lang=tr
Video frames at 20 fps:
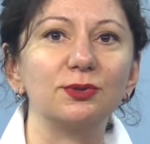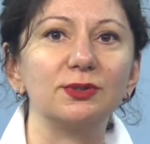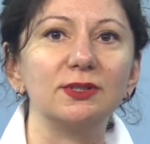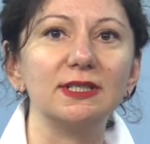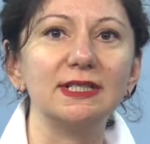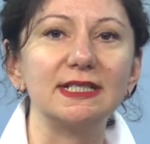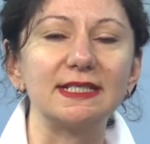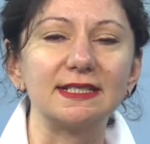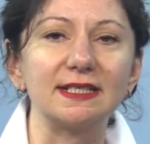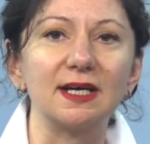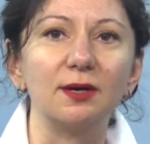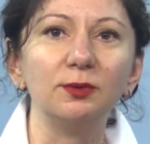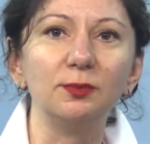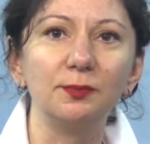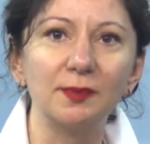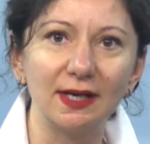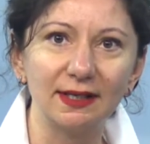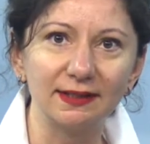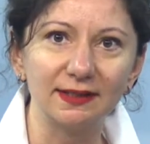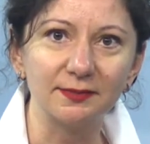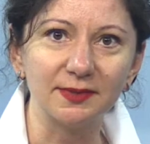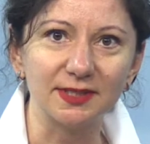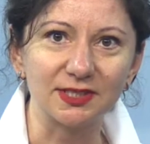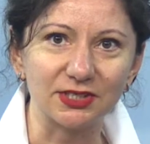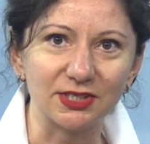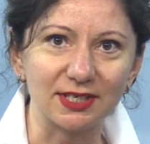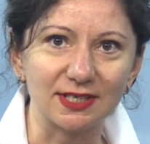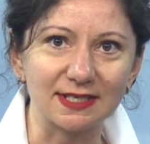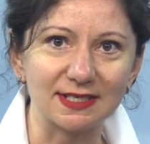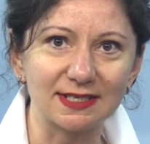O da İstanbul Planlama
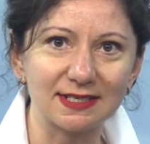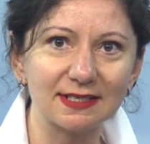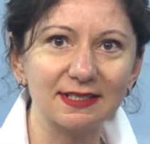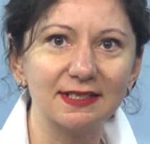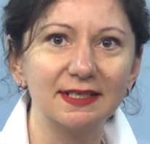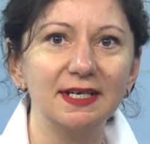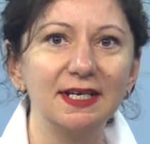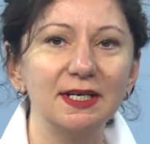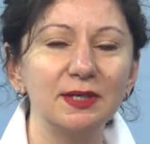Ajansı.